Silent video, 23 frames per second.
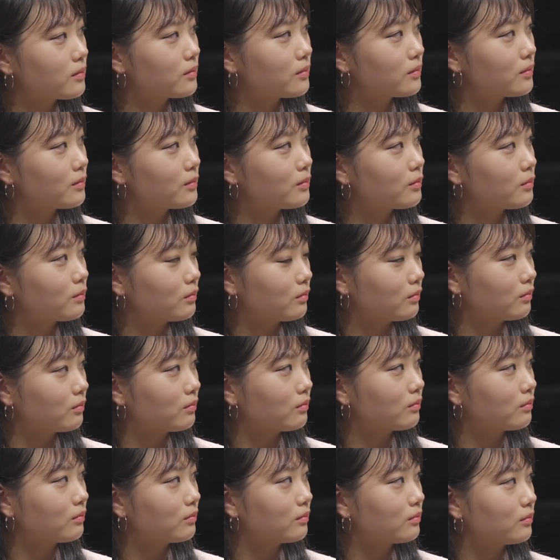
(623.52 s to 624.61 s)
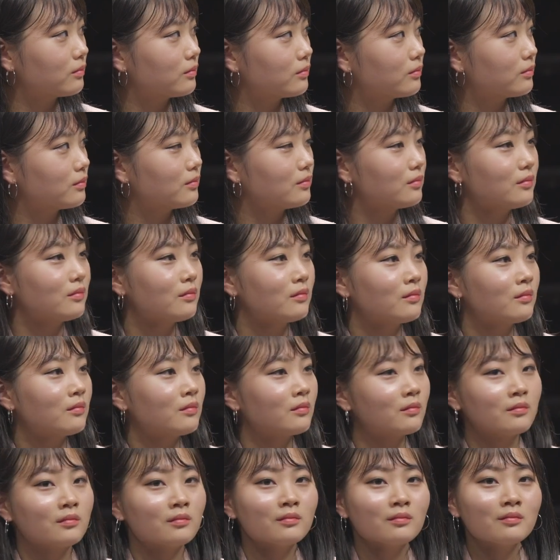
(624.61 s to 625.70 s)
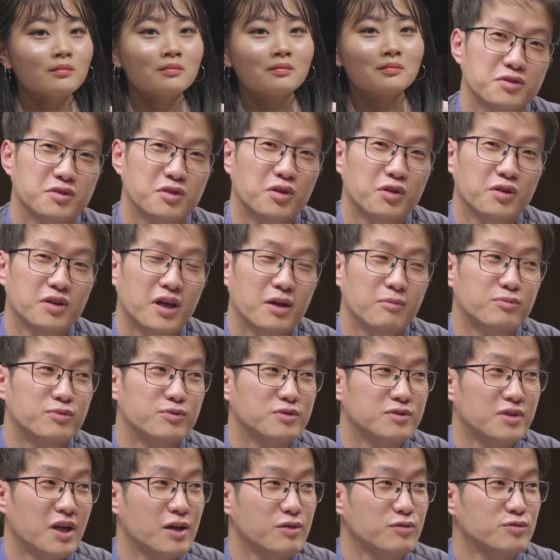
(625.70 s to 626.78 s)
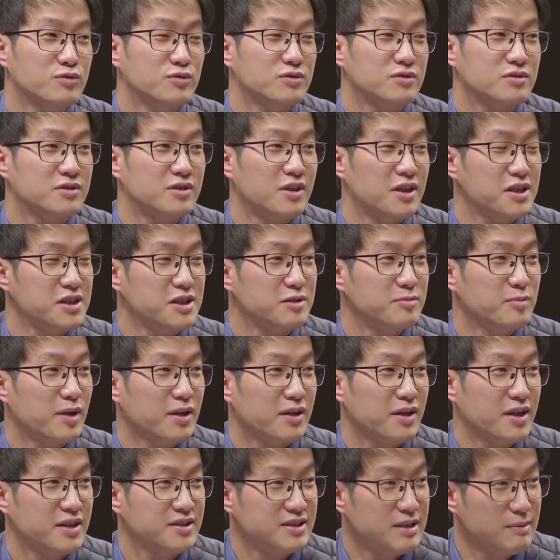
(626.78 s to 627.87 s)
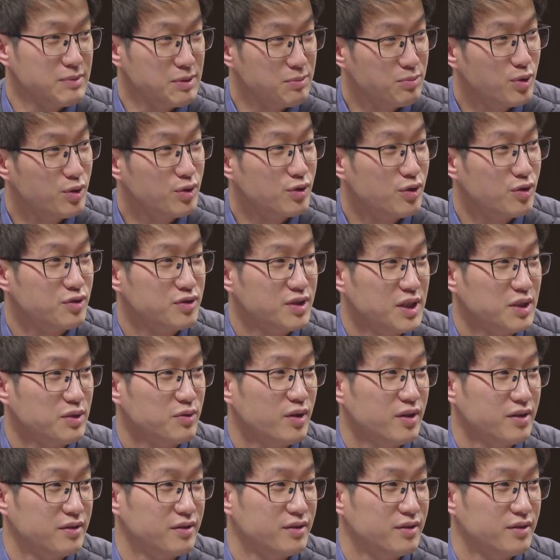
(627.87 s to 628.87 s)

그러니까 다 끼리끼리 노는 것 같아. 아 저희 앞으로 한국 클래식 음악이 한 30년은 거뜬할 것